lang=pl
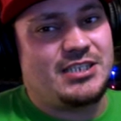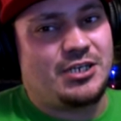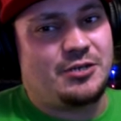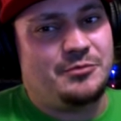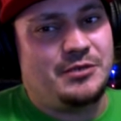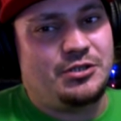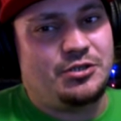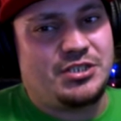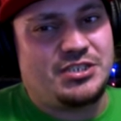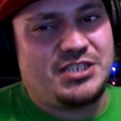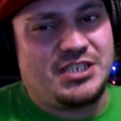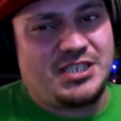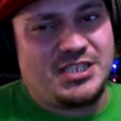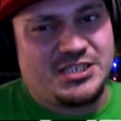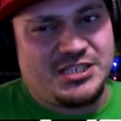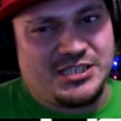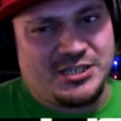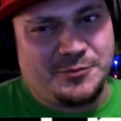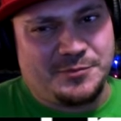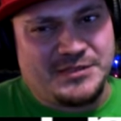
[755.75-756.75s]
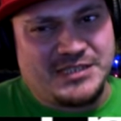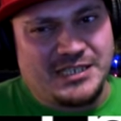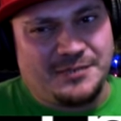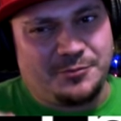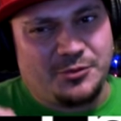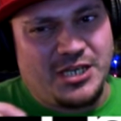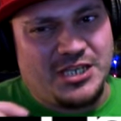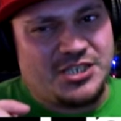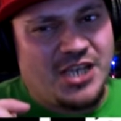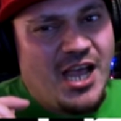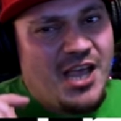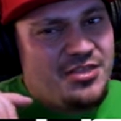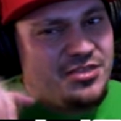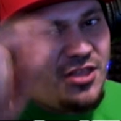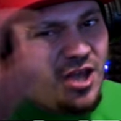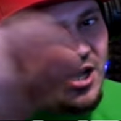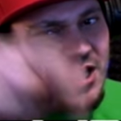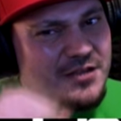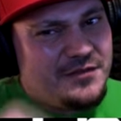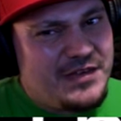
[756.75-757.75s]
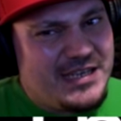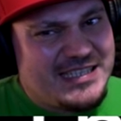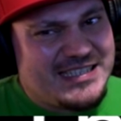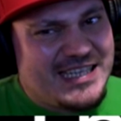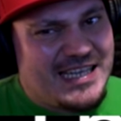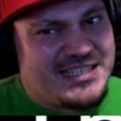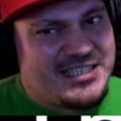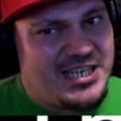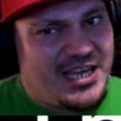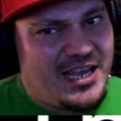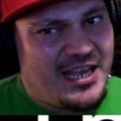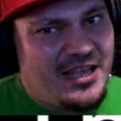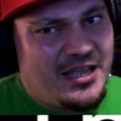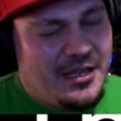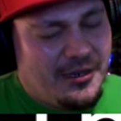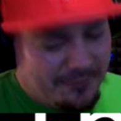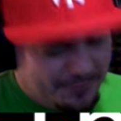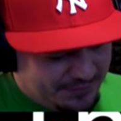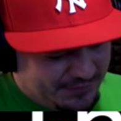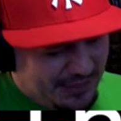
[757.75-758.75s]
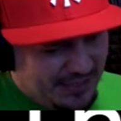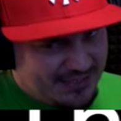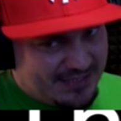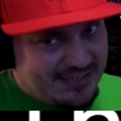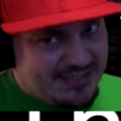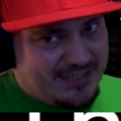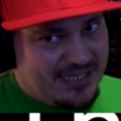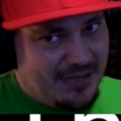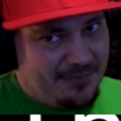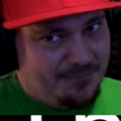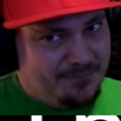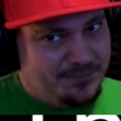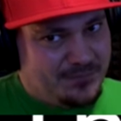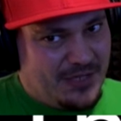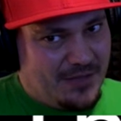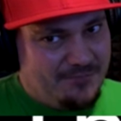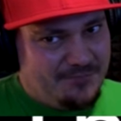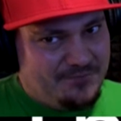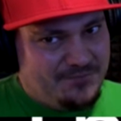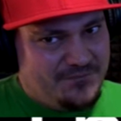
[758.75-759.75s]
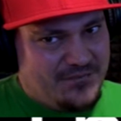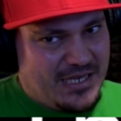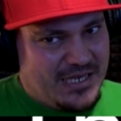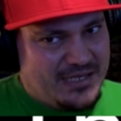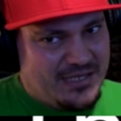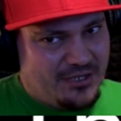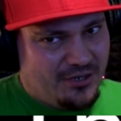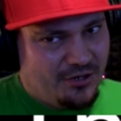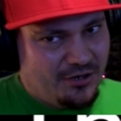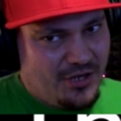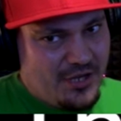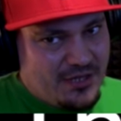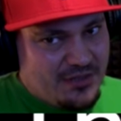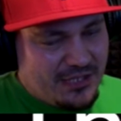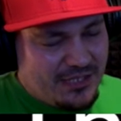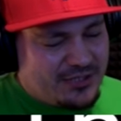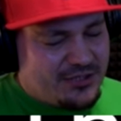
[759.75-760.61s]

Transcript: że komentujesz, dzięki, że subskrybujesz. No i widzę cię w następnym video. Na